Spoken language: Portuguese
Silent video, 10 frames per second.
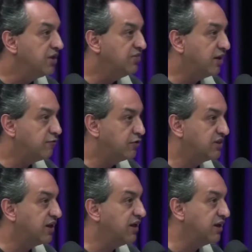da
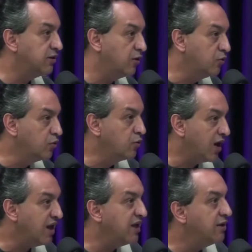Força Aérea
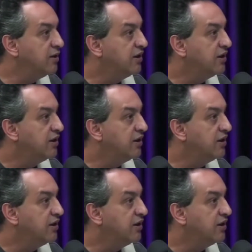Uruguaia,